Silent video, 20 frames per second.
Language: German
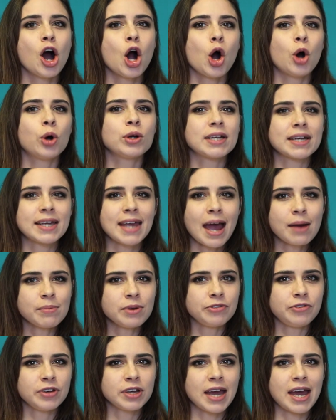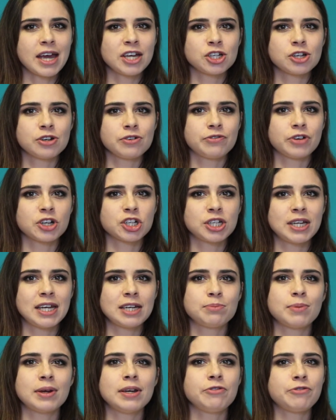Unter Gamification
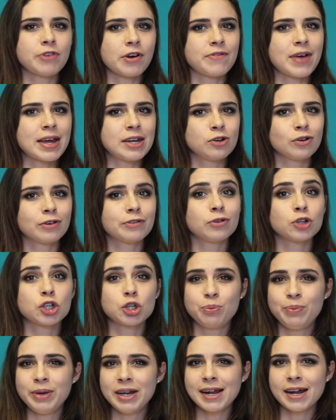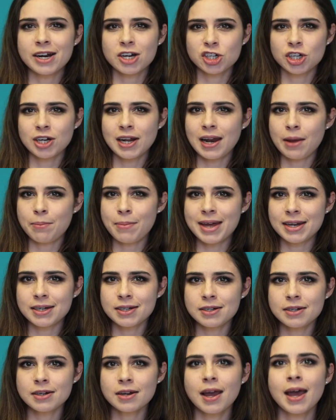versteht man die Verwendung von spielerischen
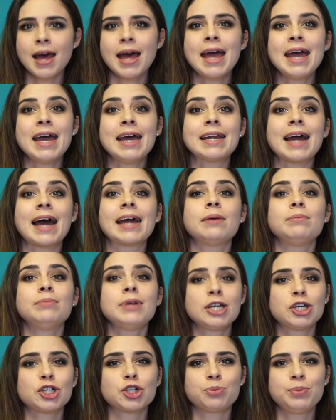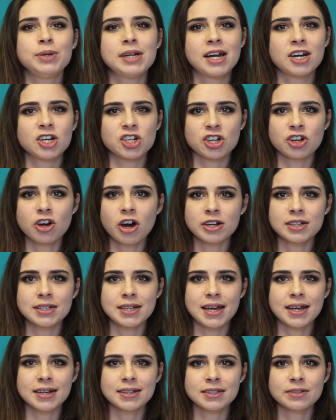Elementen in einem nicht spielerischen
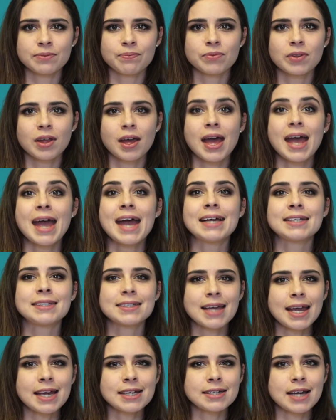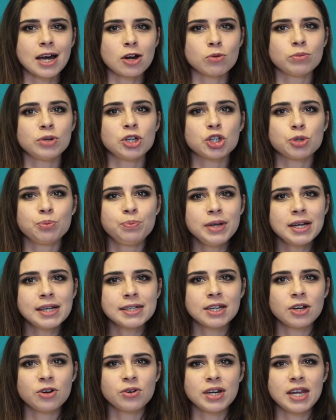Kontext. Es geht darum, die
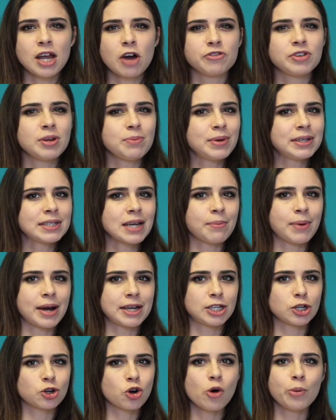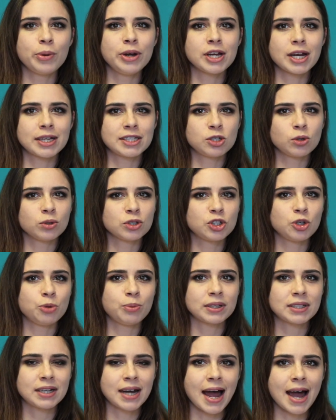Spieltheorie auf die Mitarbeiterkommunikation zu
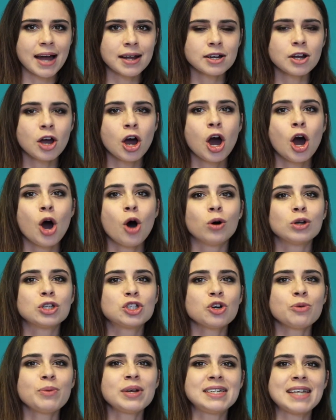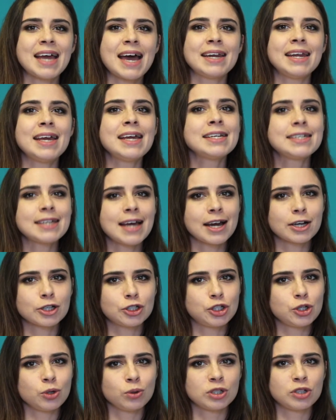übertragen und somit deren
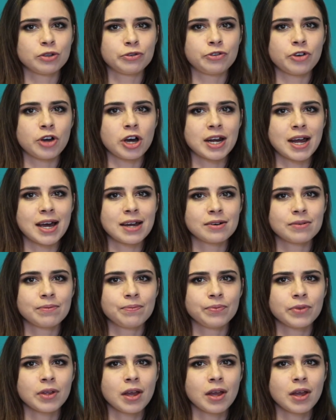Interaktion zu fördern.